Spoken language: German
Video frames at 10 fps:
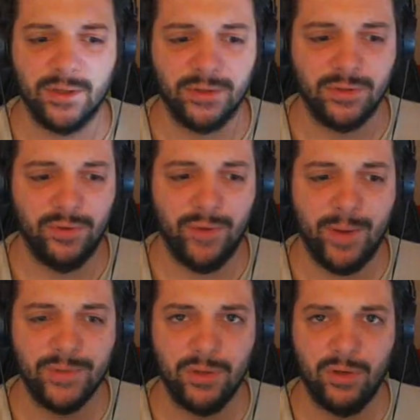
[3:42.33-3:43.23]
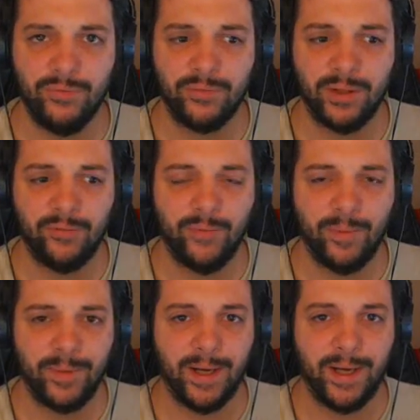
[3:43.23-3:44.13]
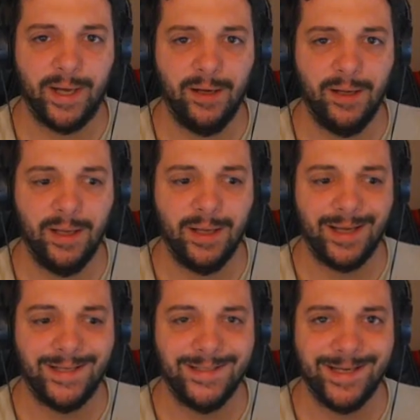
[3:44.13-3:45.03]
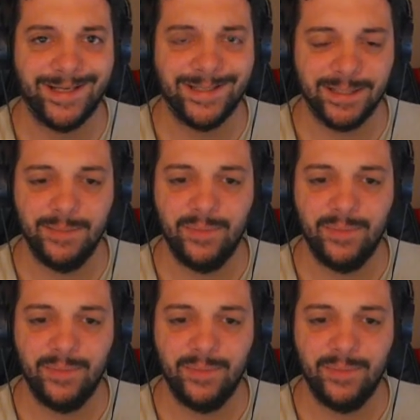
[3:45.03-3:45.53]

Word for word: Gone to the Rapture läuft gerade auf meinem Kanal. Kann ich extrem